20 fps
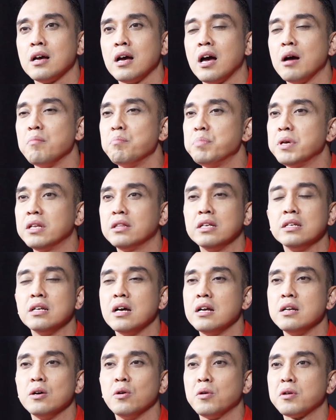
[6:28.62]
hampir
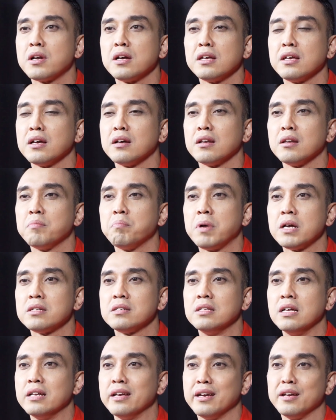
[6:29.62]
tidak ada orang yang lepas
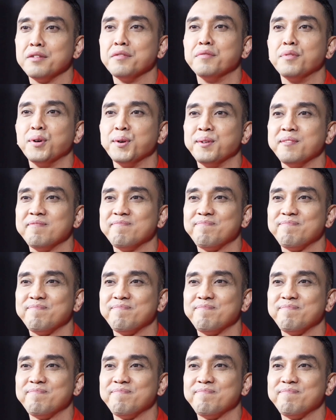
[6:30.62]
dari handphone.